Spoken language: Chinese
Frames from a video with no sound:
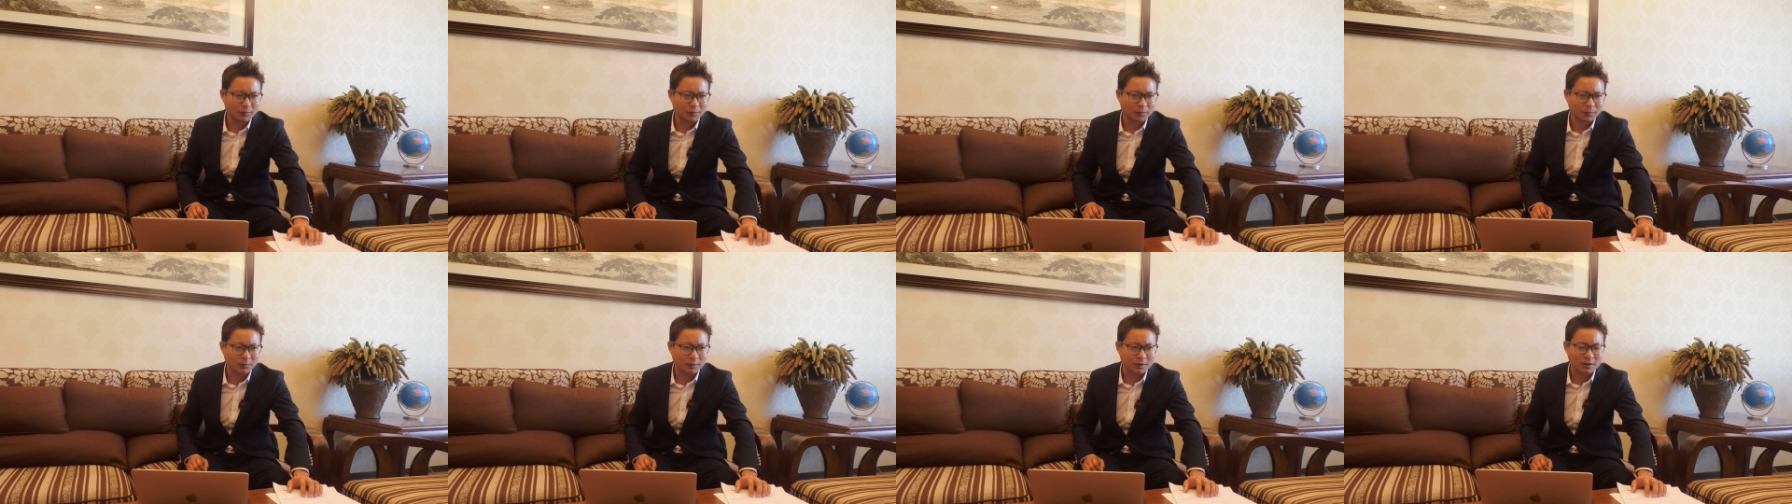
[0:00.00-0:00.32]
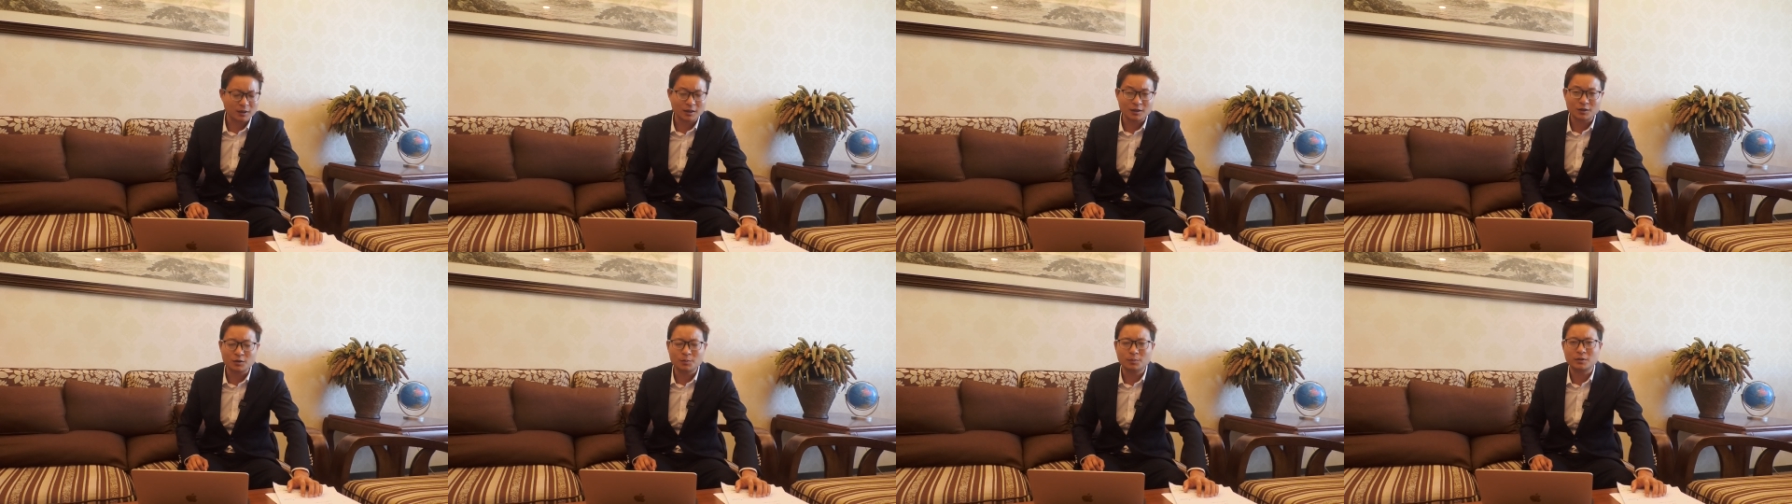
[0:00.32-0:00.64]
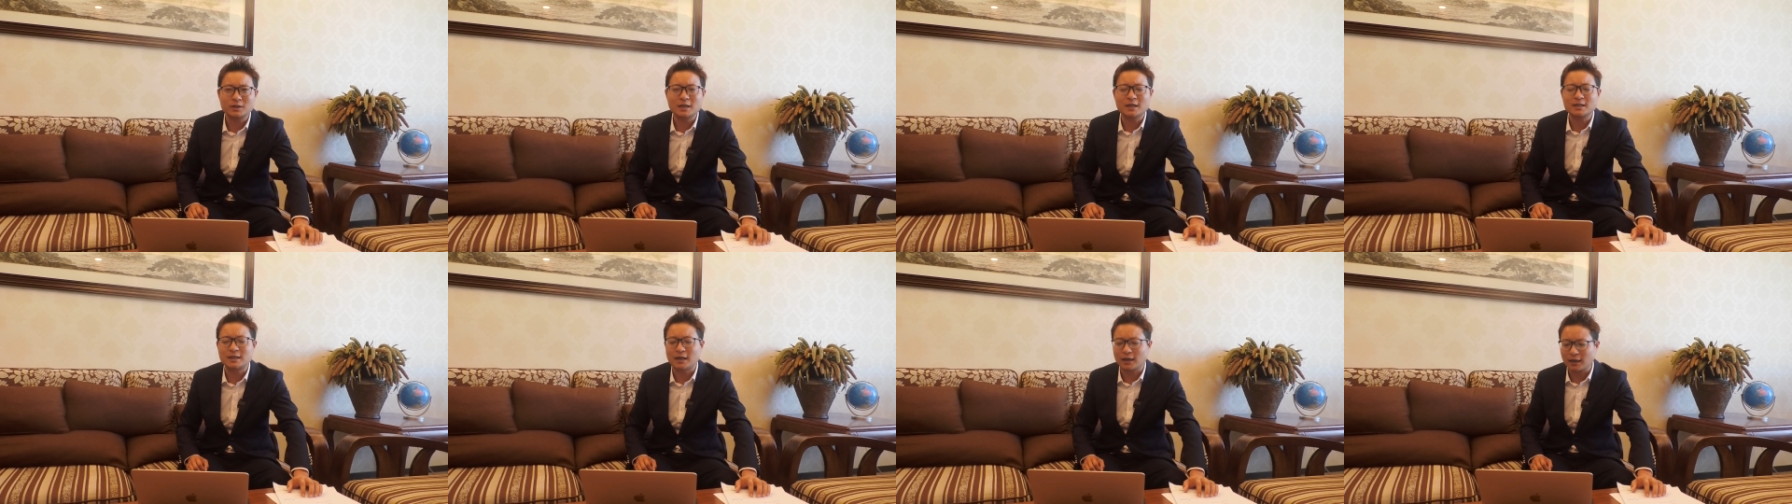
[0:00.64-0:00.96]
我这里就
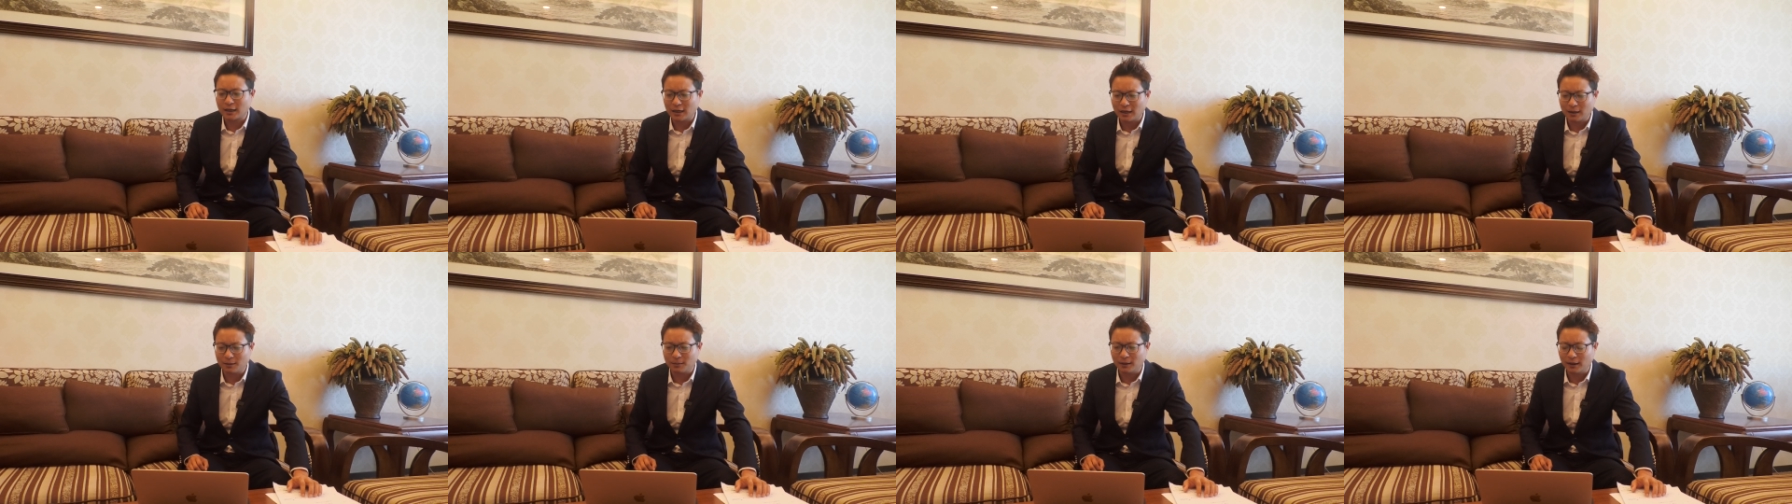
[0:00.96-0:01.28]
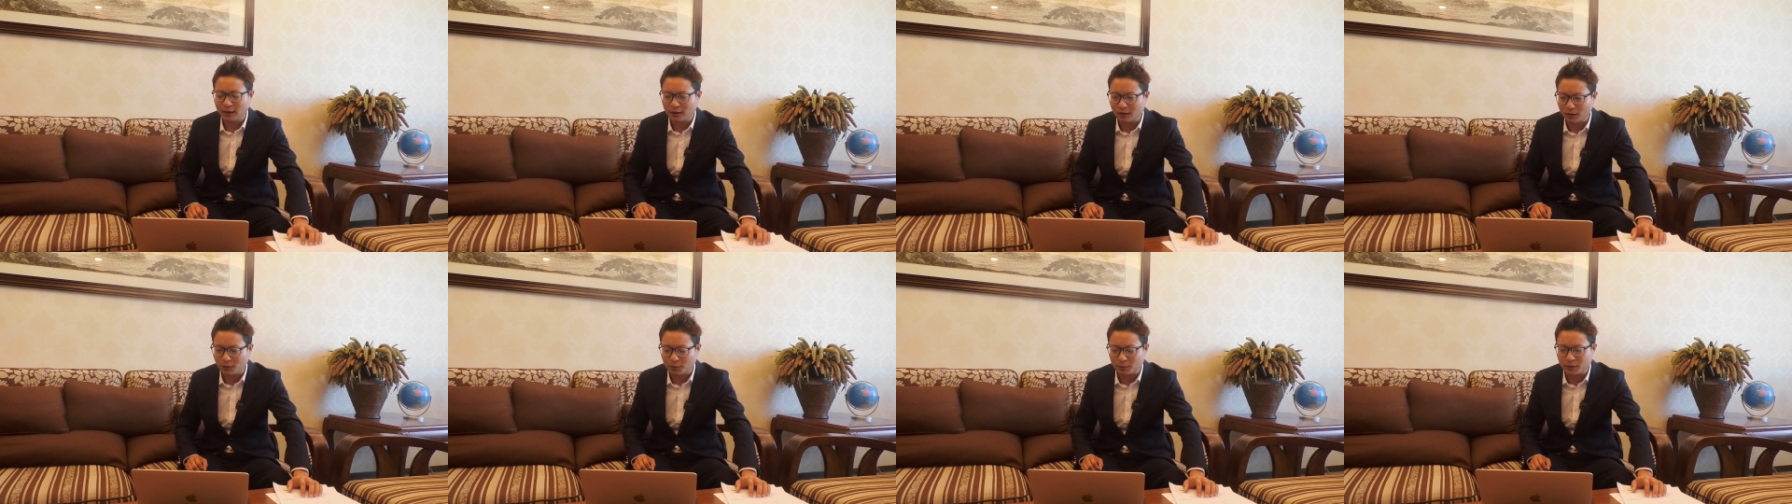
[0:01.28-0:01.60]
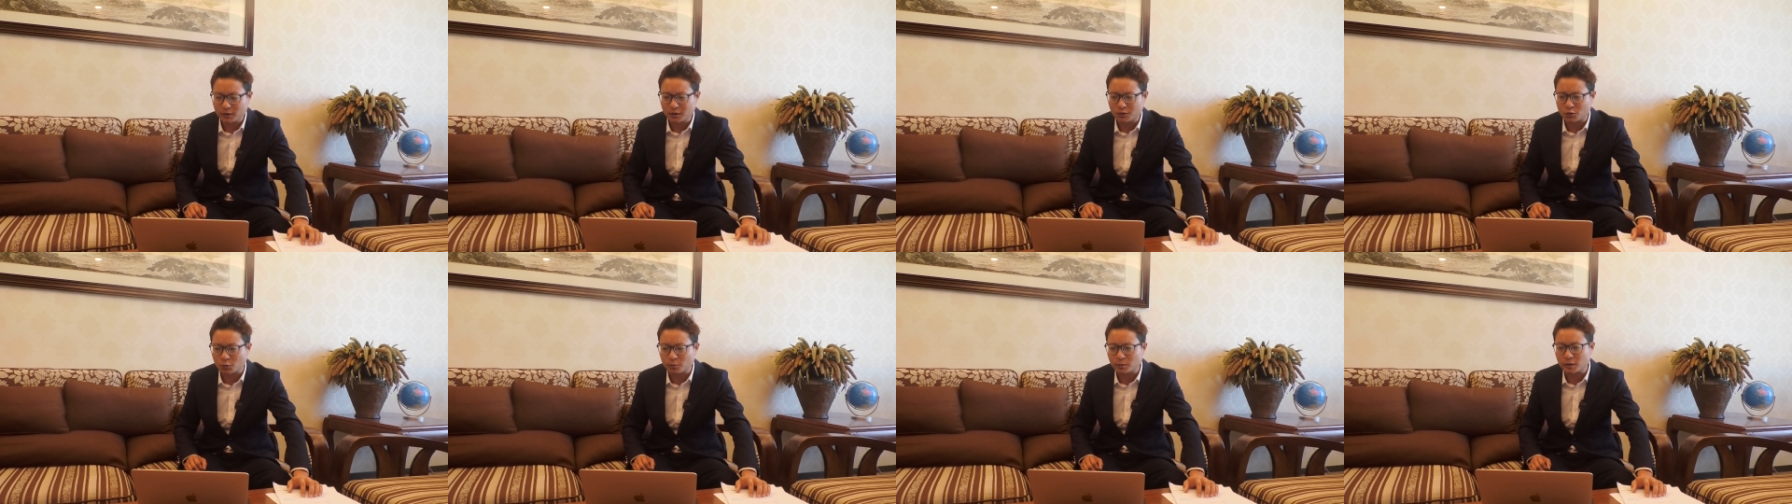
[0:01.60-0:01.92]
不再展开了吧。我
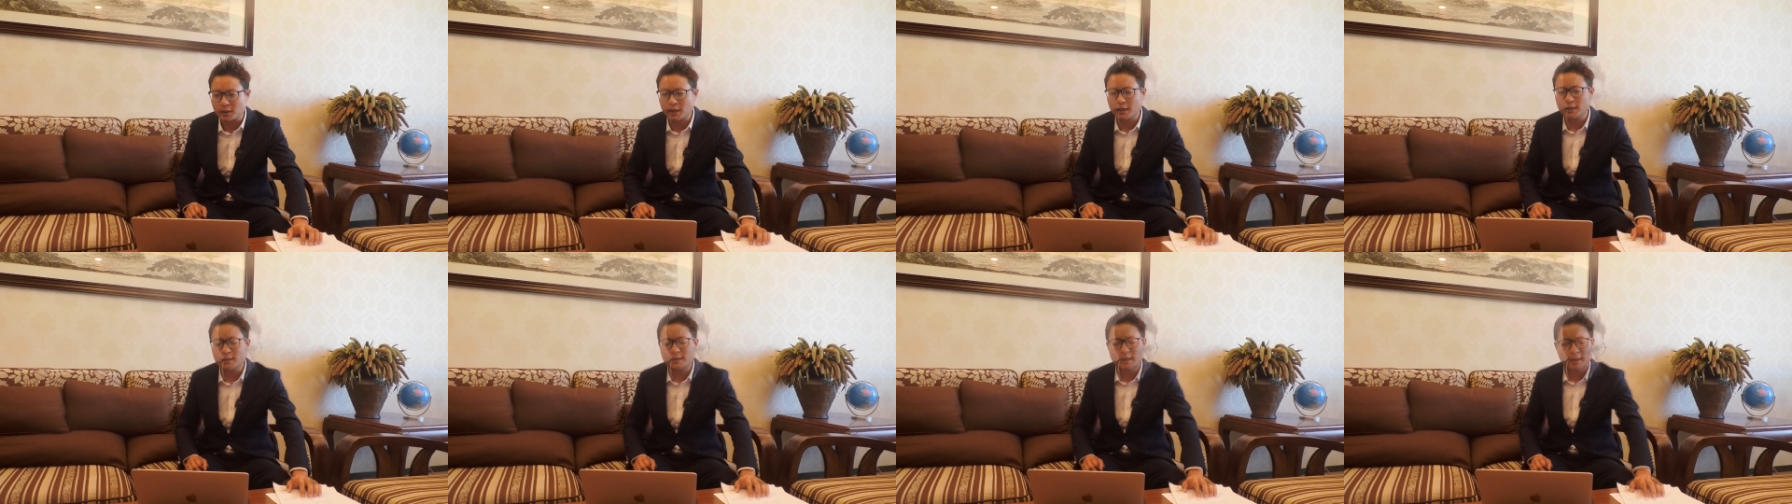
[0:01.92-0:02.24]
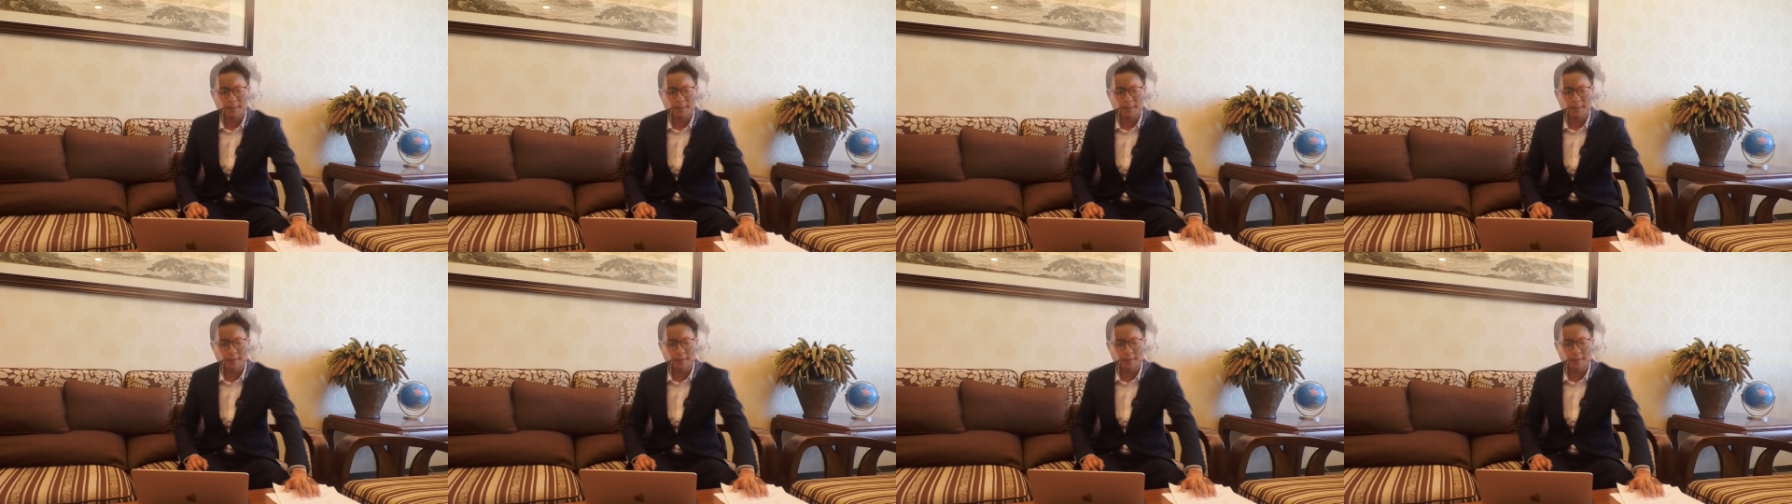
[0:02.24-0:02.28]
们总结一